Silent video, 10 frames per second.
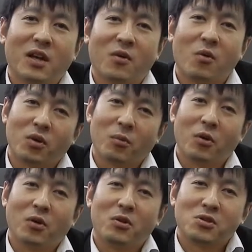すので今後と
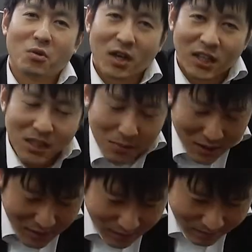もよろしくお願いいたし
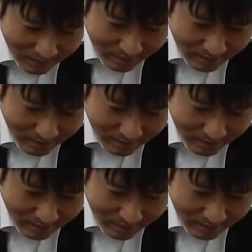ます。